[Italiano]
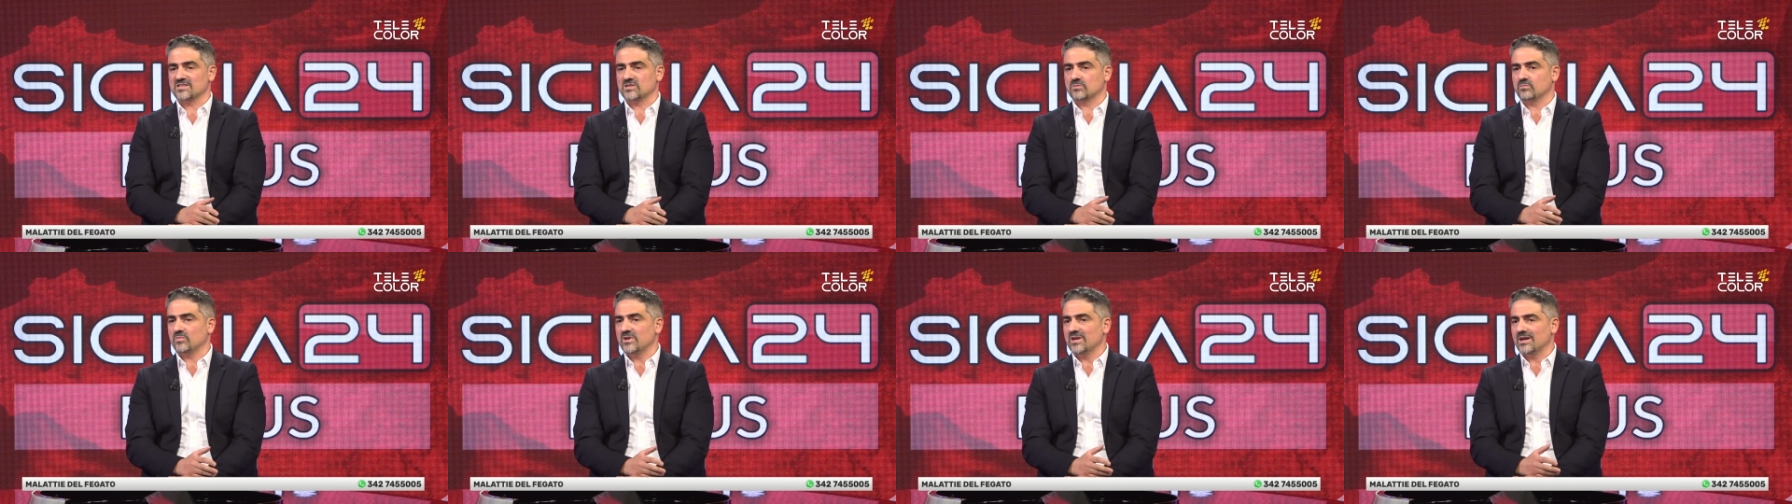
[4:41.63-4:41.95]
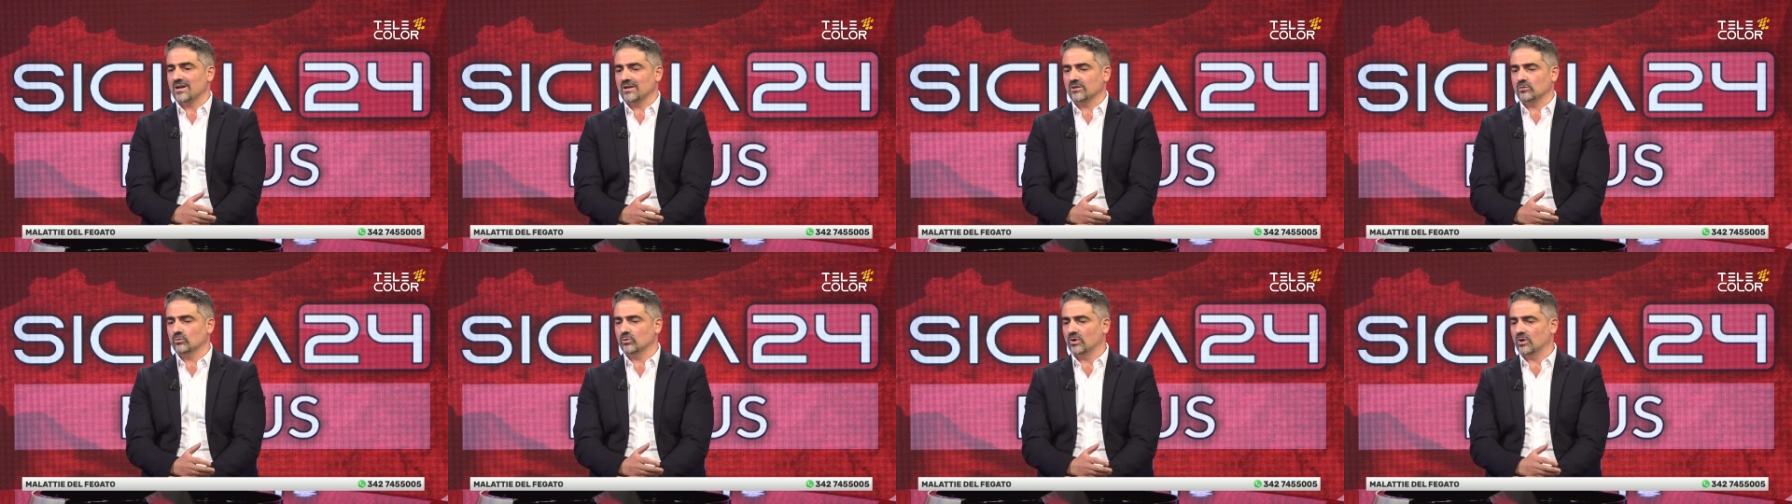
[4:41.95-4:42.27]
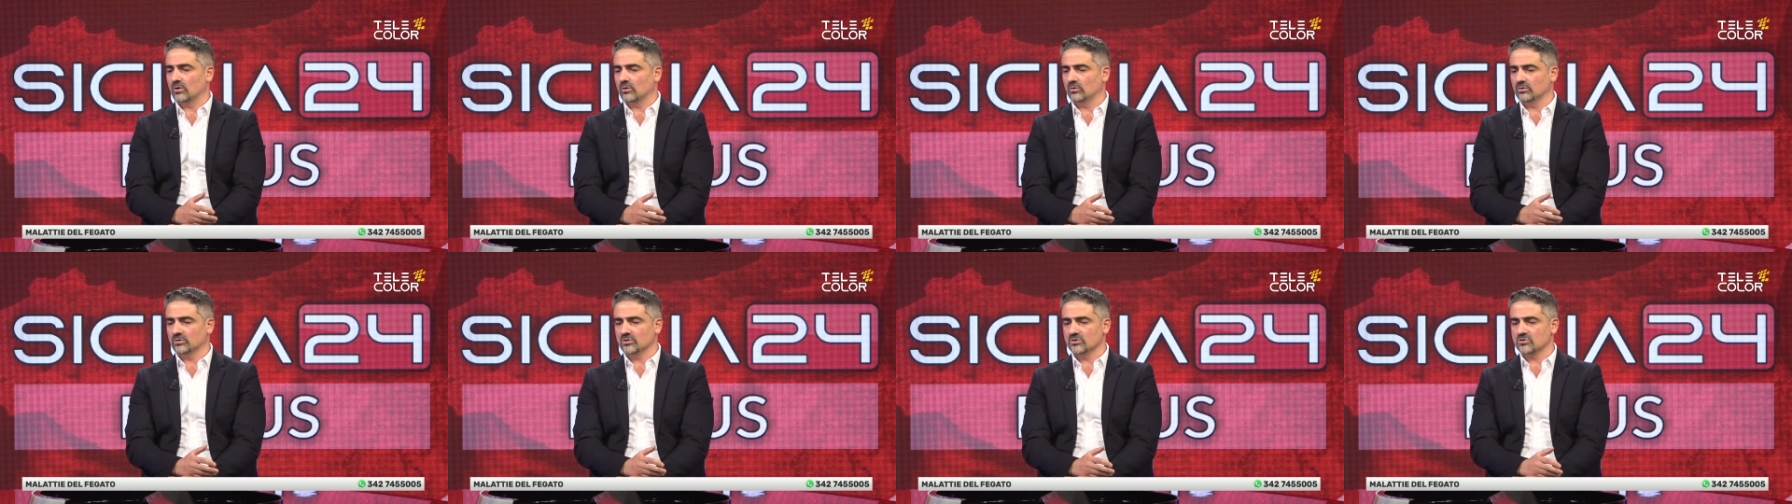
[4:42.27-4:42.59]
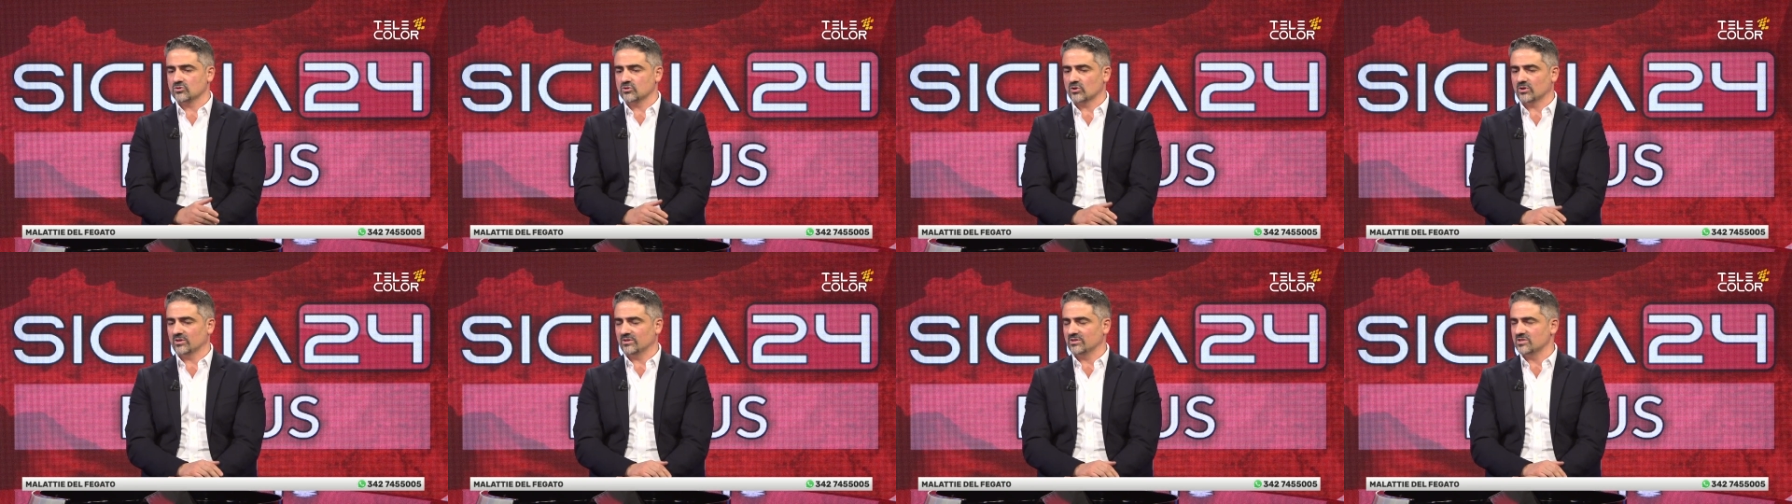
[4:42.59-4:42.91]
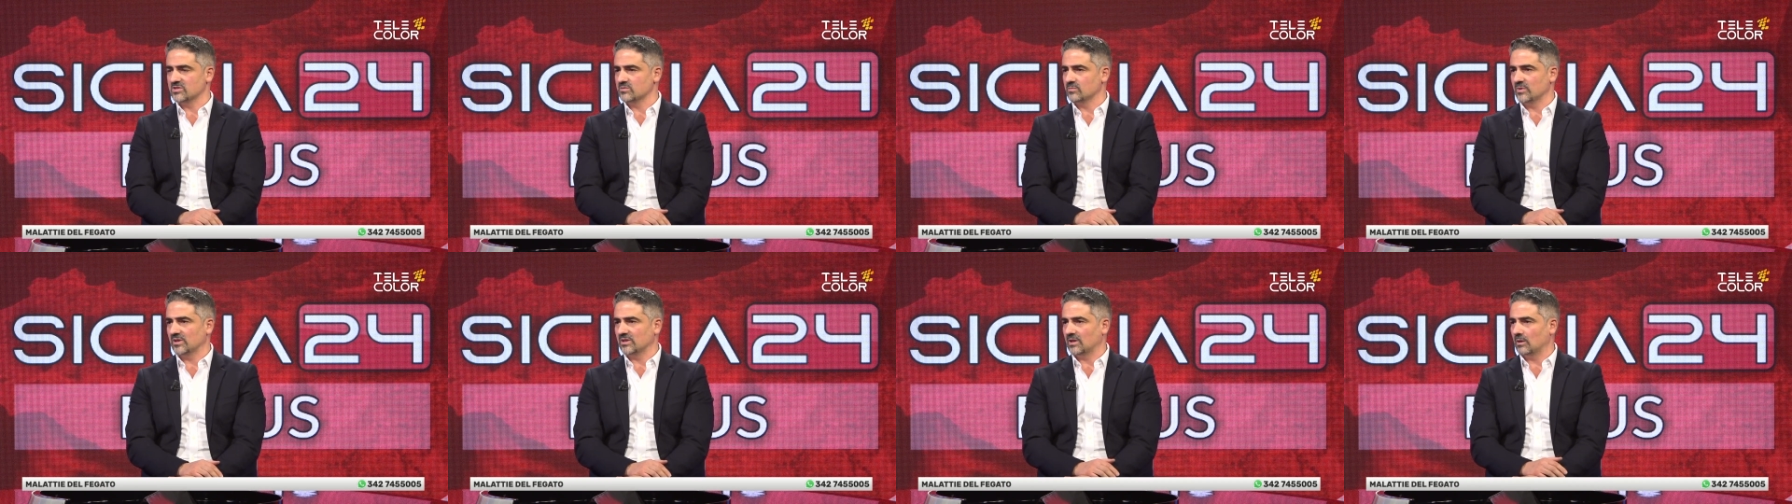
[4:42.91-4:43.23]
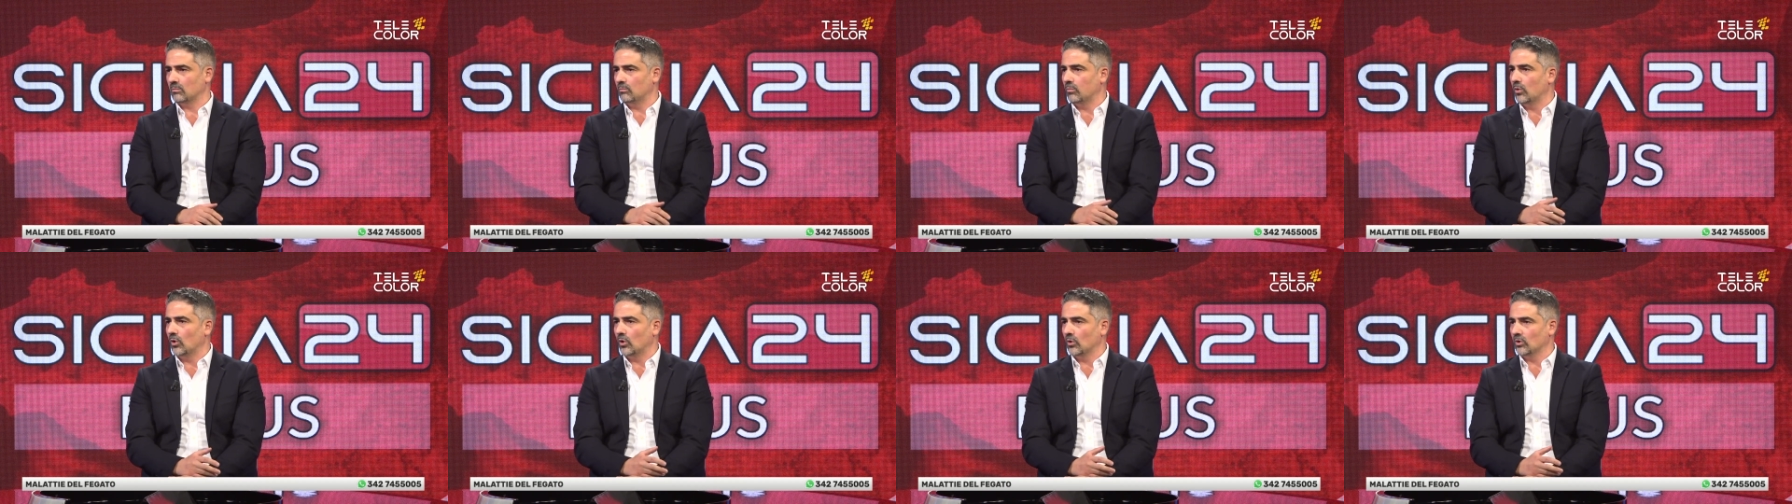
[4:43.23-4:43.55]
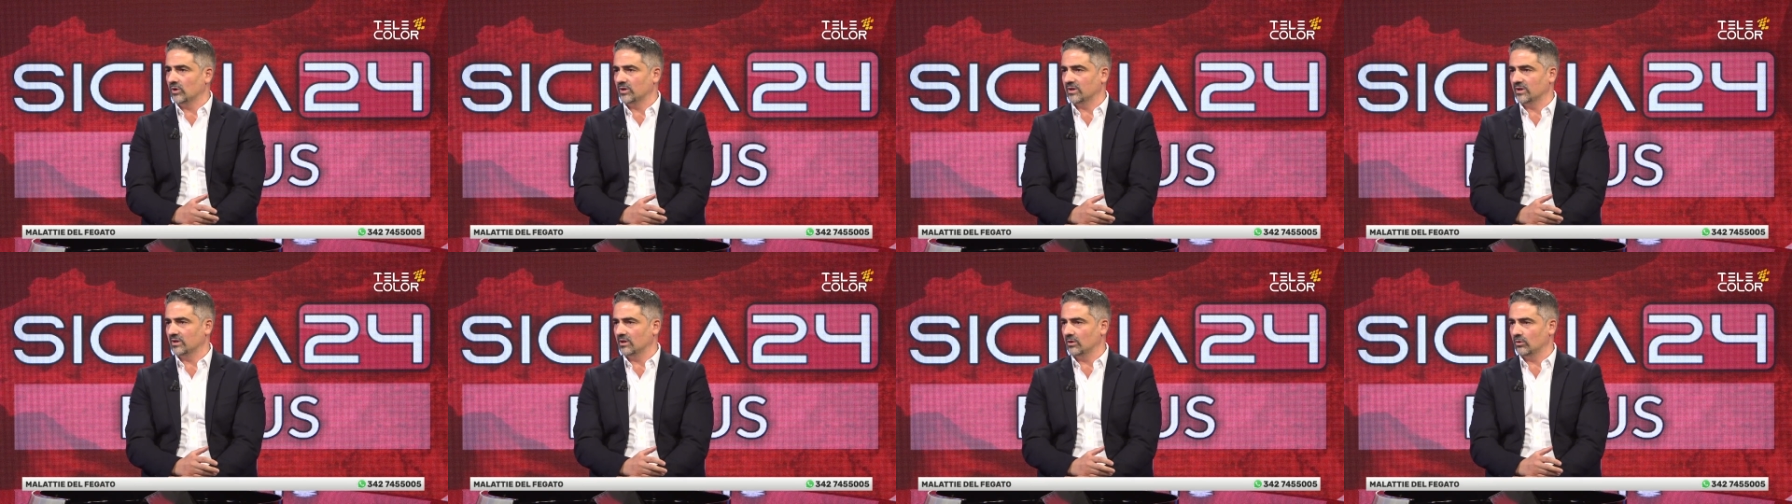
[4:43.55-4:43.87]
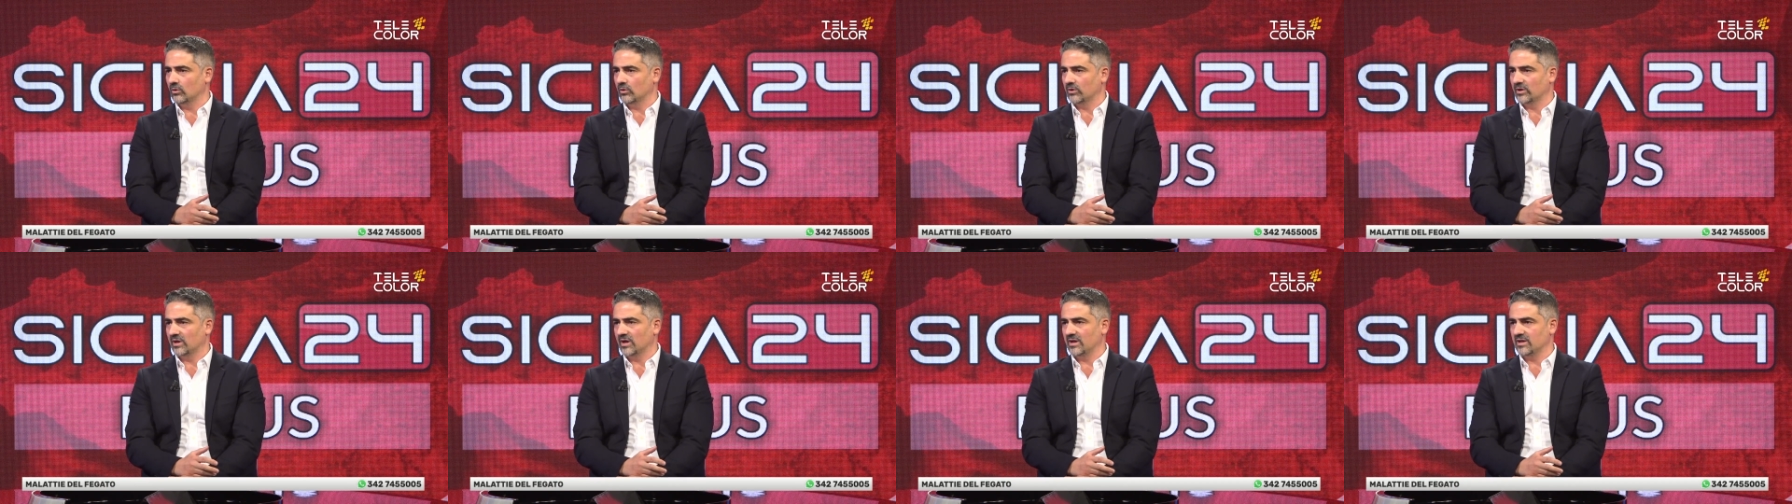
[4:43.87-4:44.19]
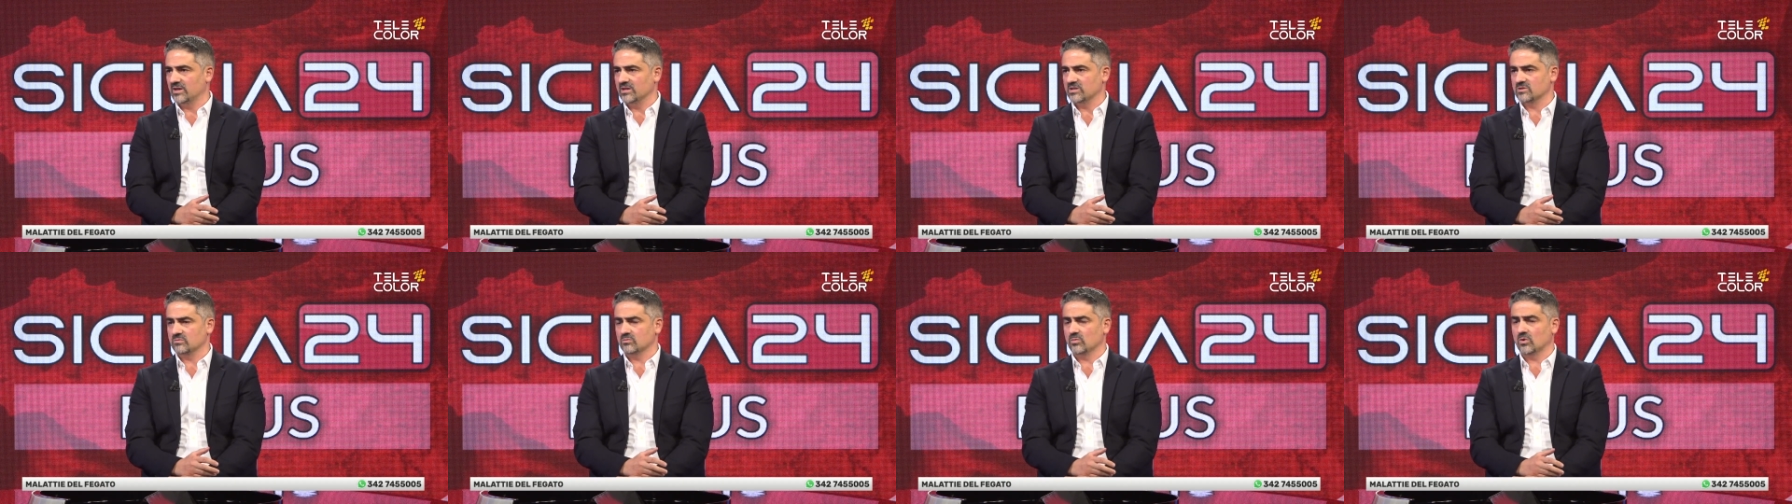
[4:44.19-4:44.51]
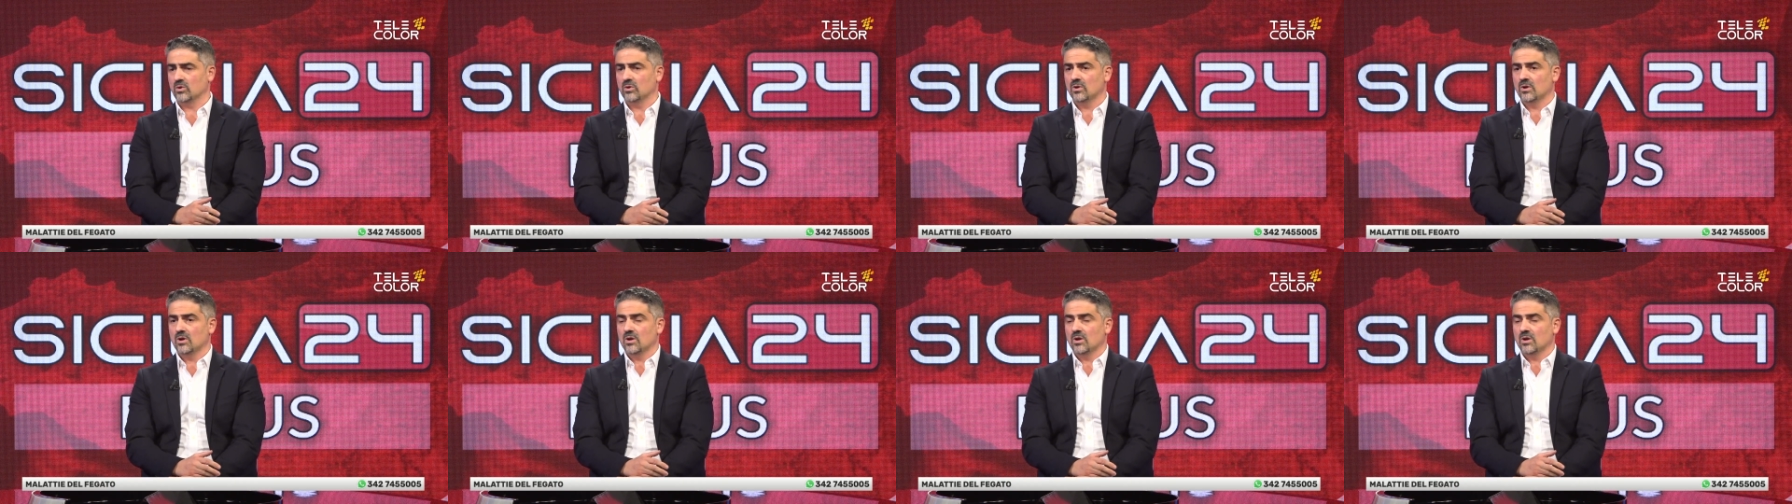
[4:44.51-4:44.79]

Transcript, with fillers: spia di una condizione dismetabolica dell'organismo.